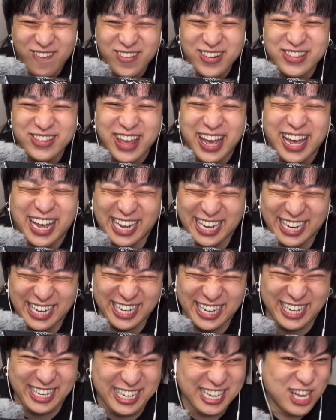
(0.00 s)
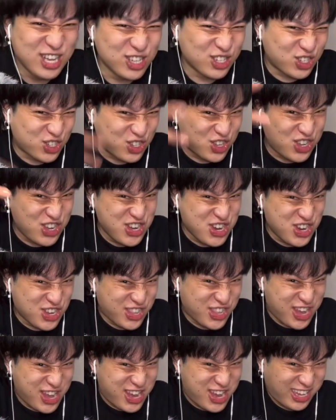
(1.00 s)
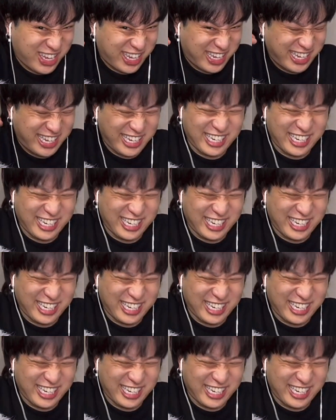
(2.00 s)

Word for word: おるで。好きやで。